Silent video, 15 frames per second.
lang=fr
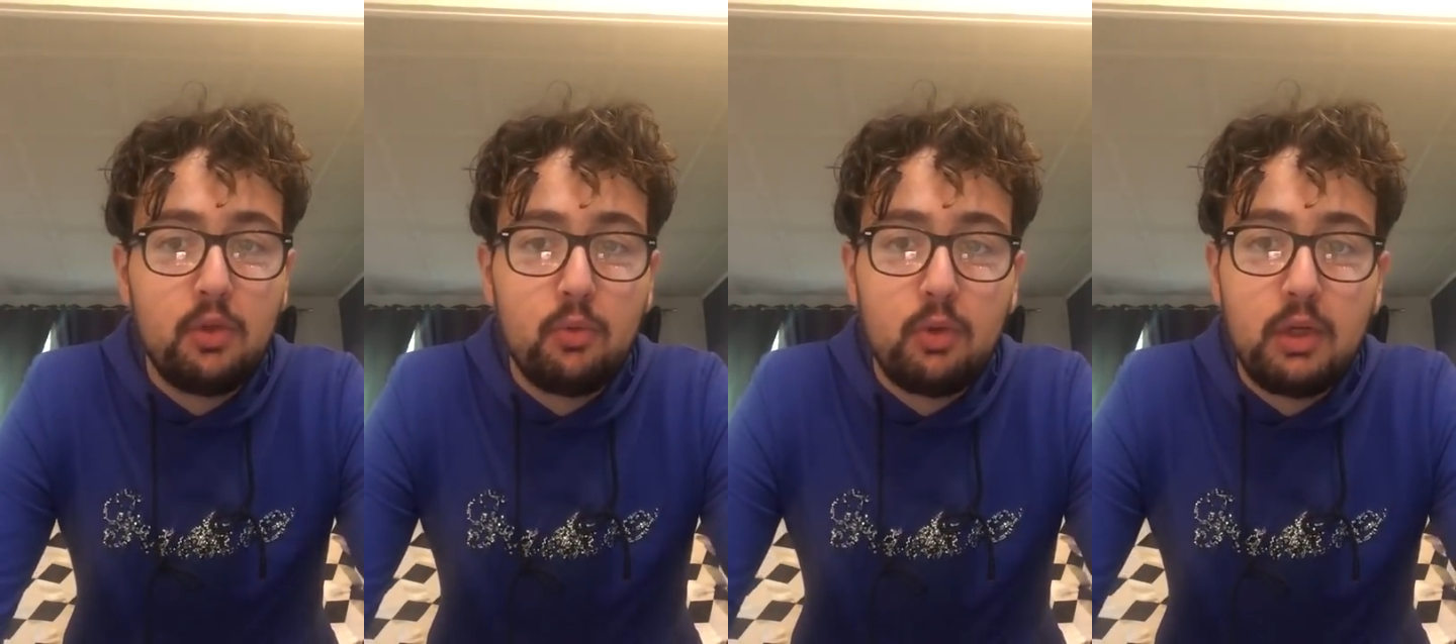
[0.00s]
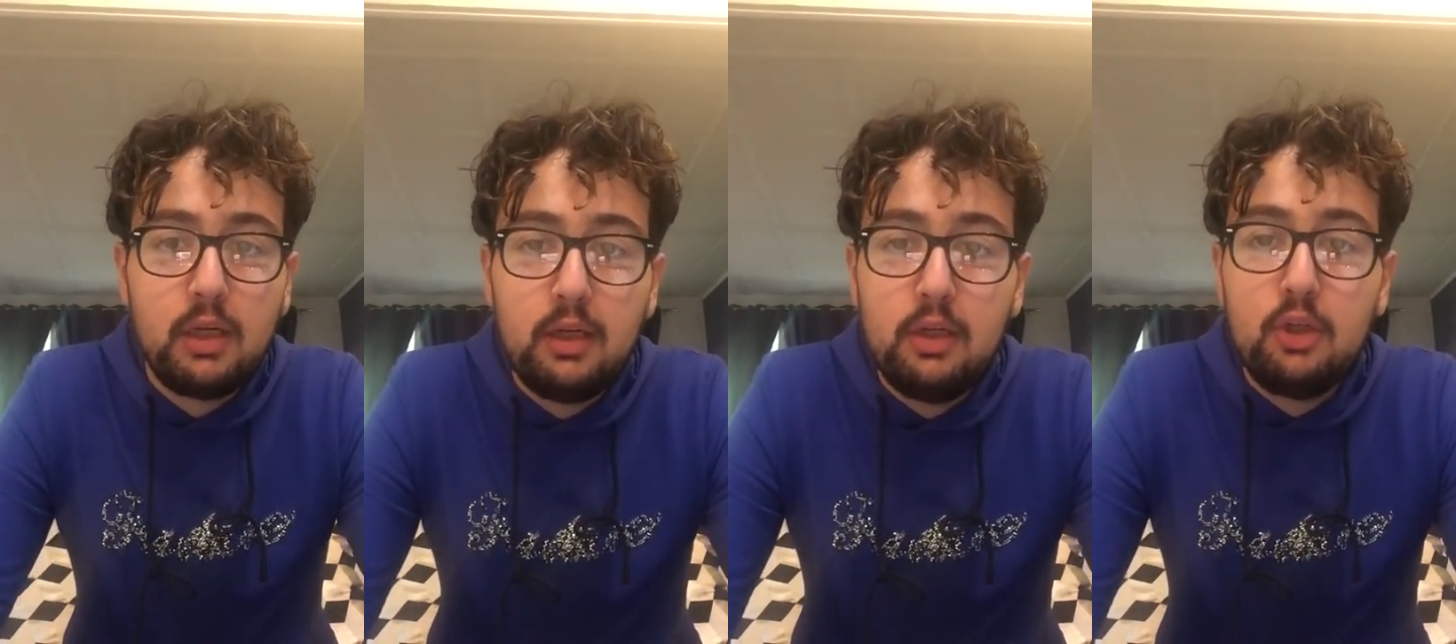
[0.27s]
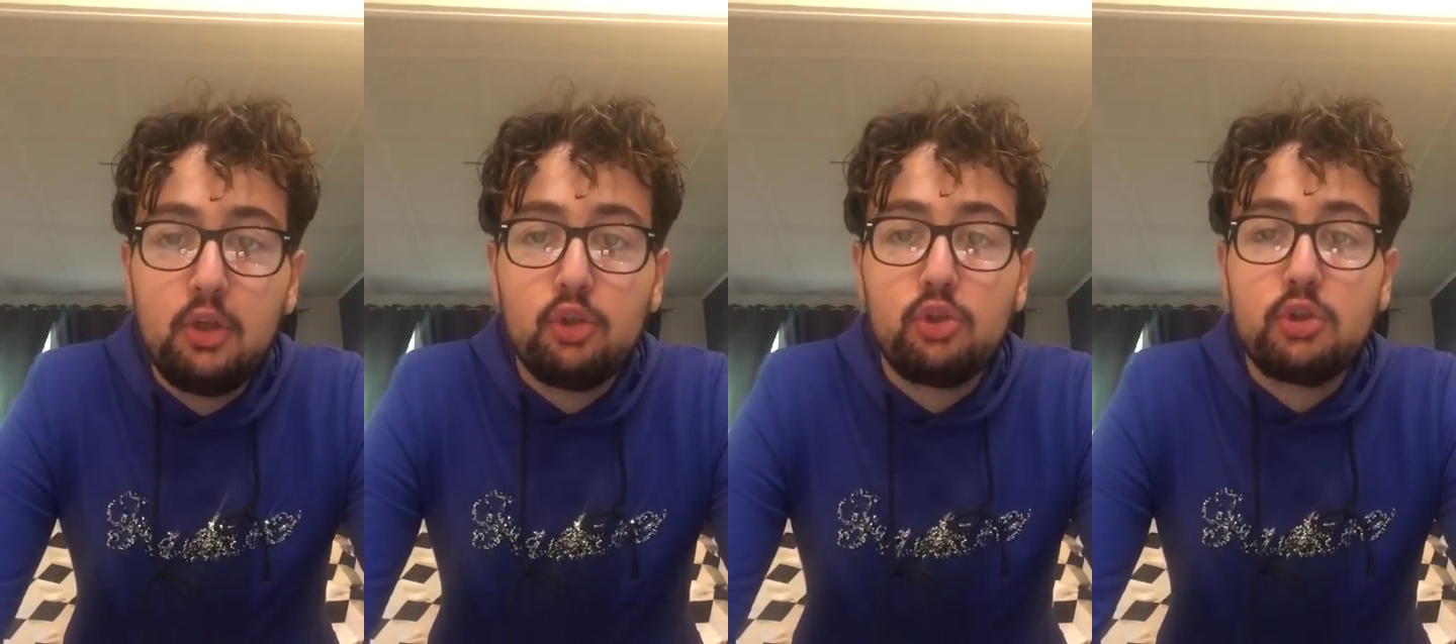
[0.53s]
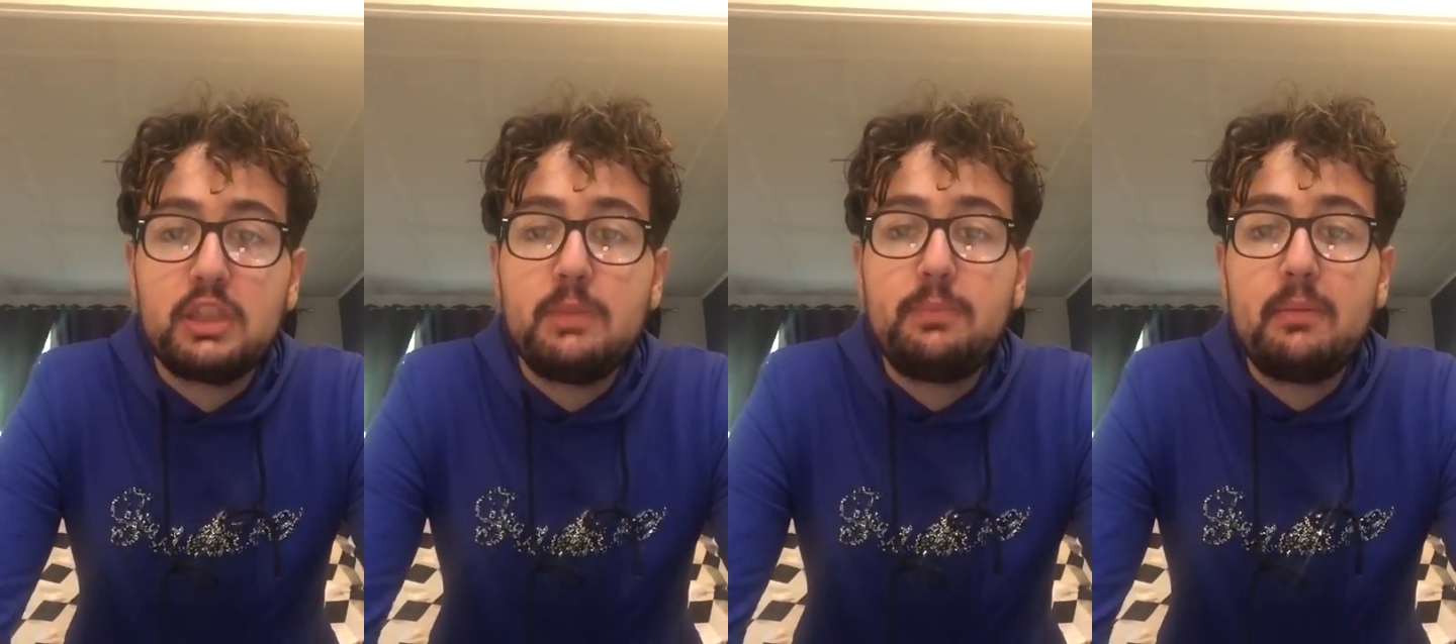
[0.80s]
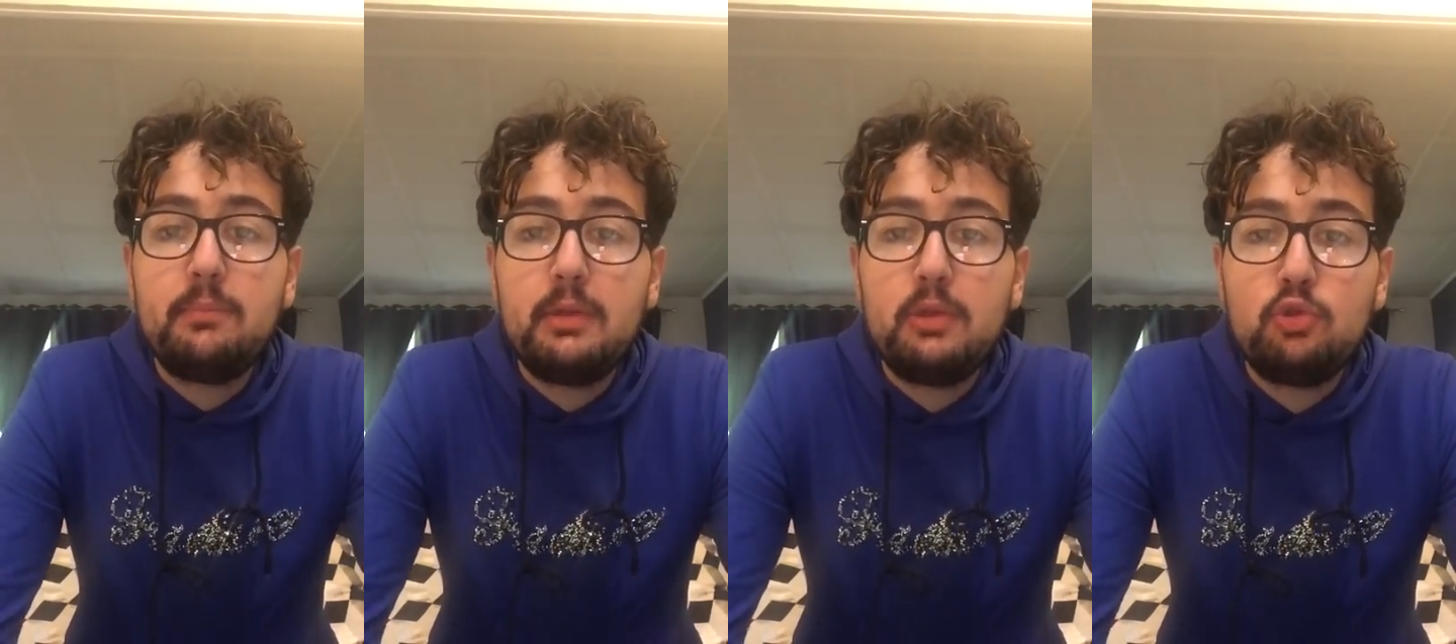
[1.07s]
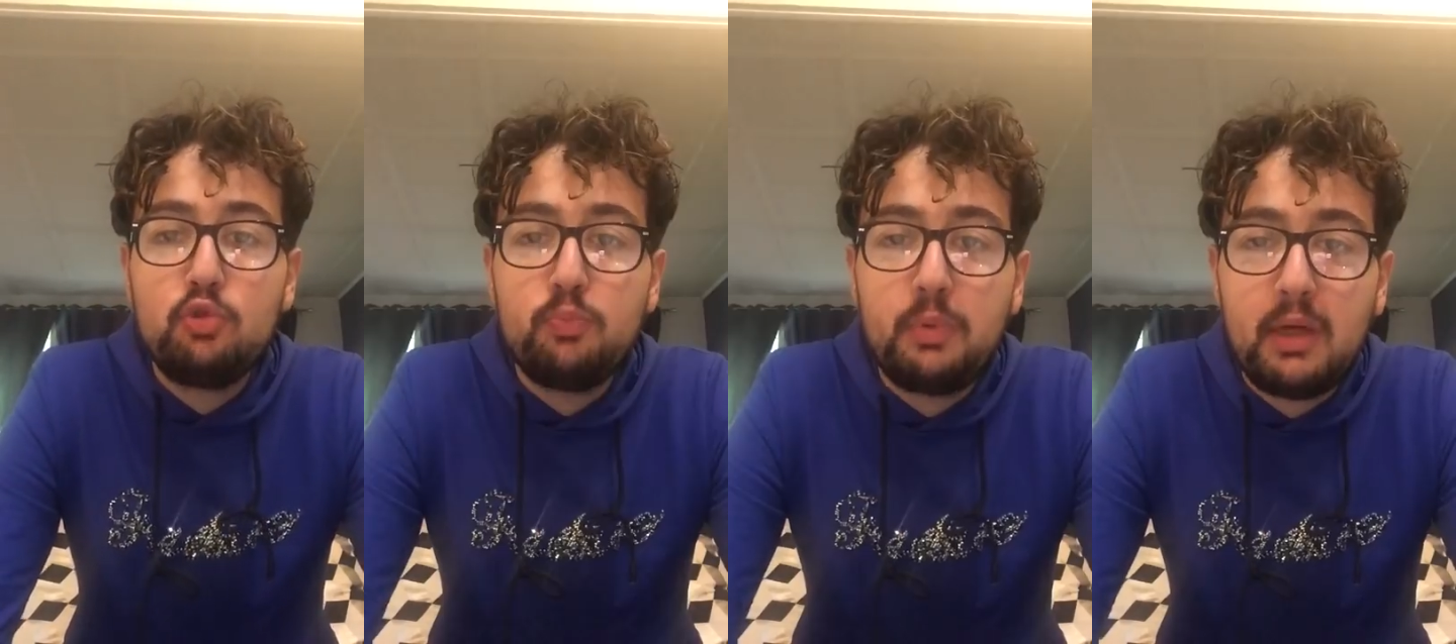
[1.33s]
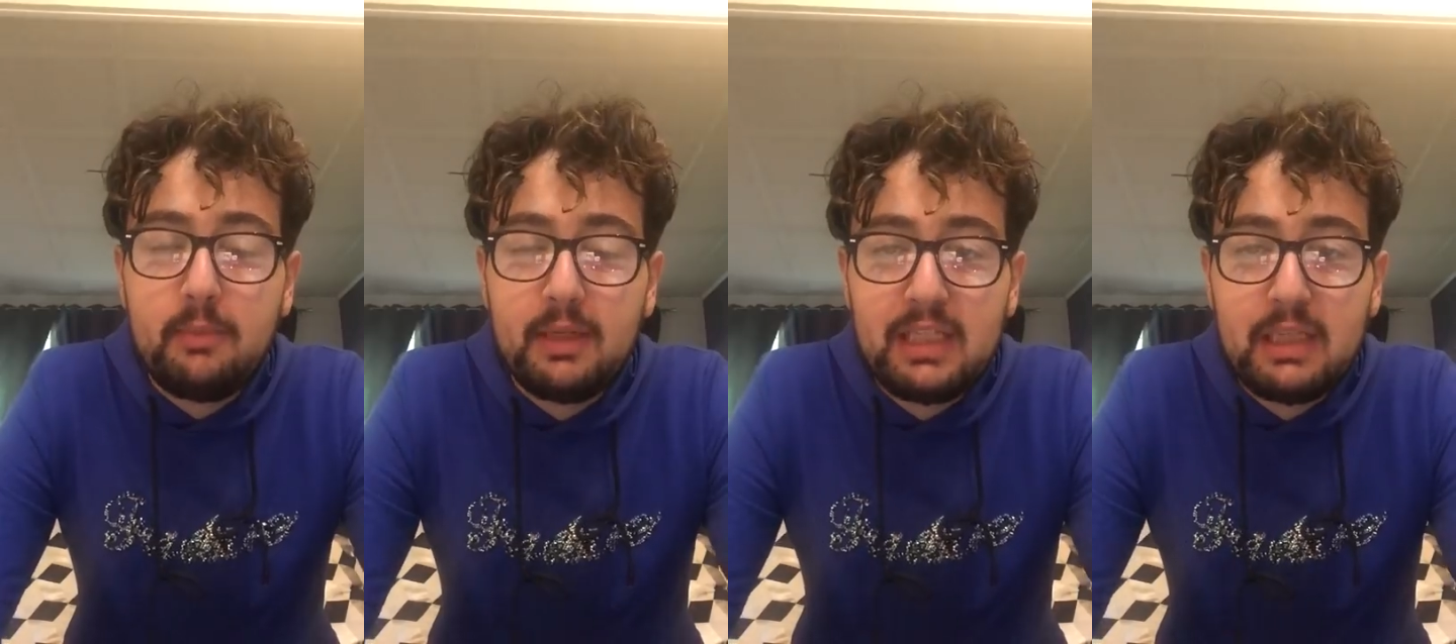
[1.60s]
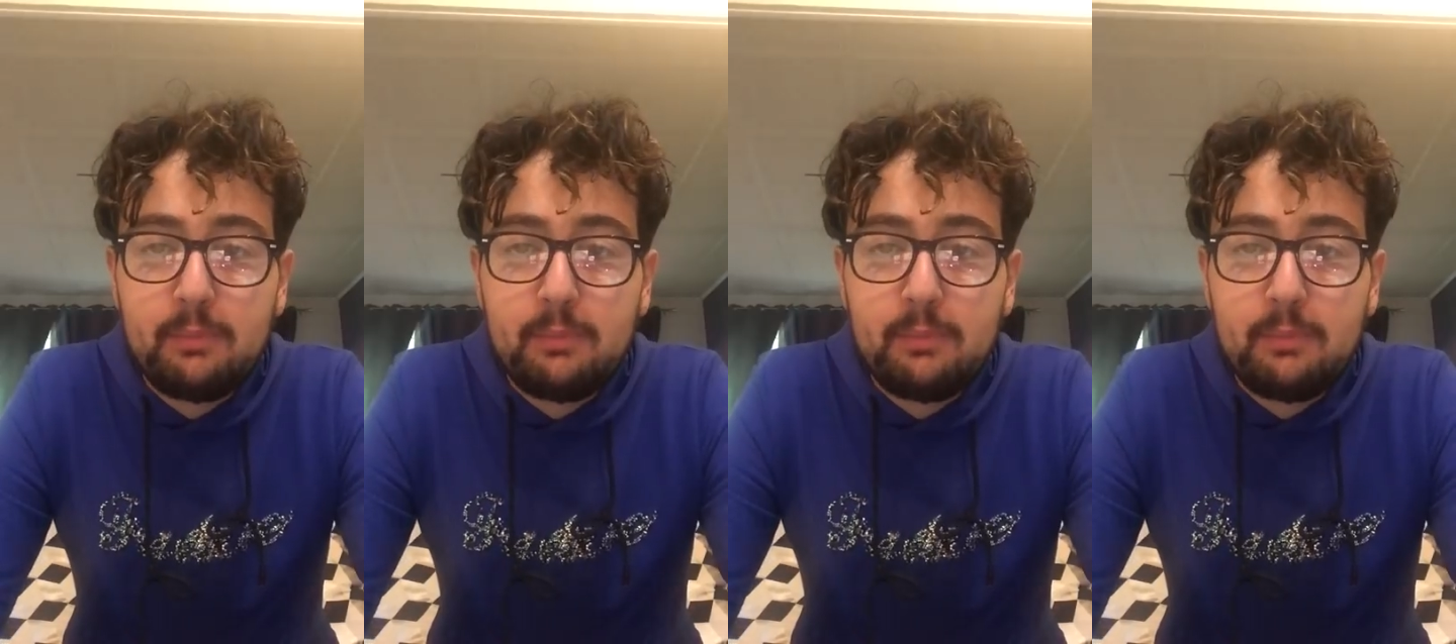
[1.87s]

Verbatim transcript: Voilà, quand Kipembe joue pas, bah,